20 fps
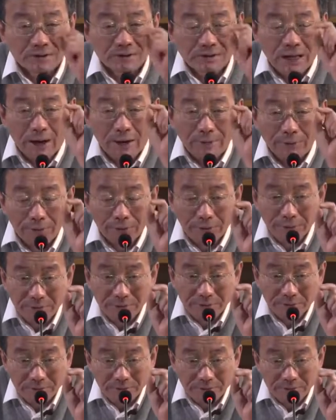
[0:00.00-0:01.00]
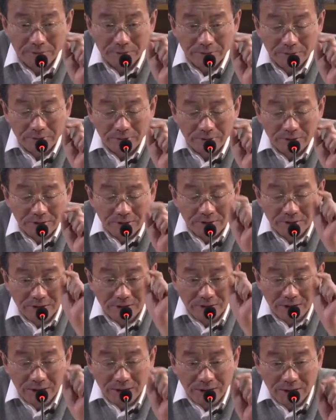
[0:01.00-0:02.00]
等于
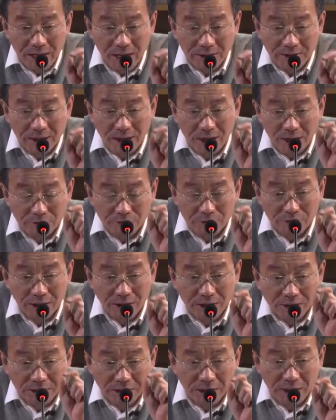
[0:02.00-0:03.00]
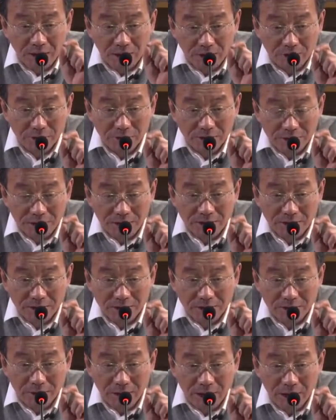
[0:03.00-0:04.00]
企业家偿付给这个劳动者
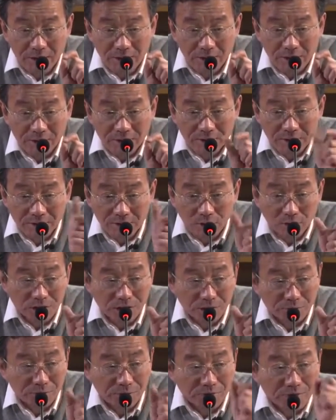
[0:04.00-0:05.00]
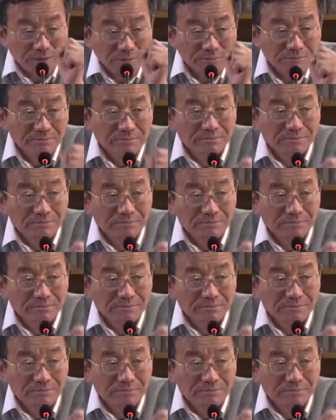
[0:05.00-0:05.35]
的什么工资部分？